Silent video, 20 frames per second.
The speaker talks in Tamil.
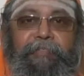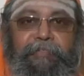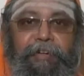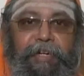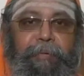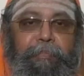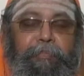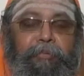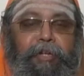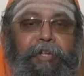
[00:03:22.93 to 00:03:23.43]

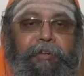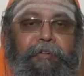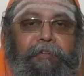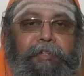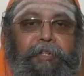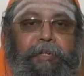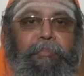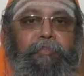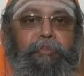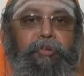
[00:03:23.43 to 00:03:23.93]

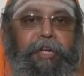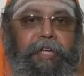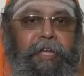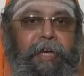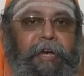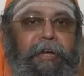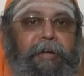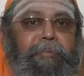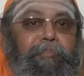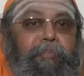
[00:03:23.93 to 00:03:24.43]
விழிப்புணர்வுக்கு
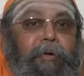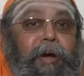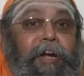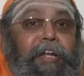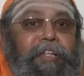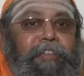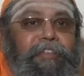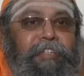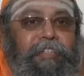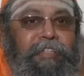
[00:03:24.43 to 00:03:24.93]
முறையான
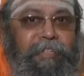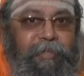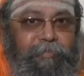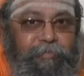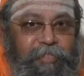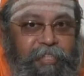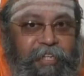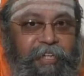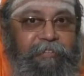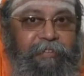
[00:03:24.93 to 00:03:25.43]

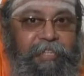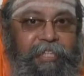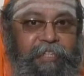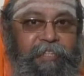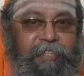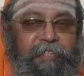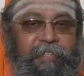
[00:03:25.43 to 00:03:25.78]
பாடத்திட்டம் தேவை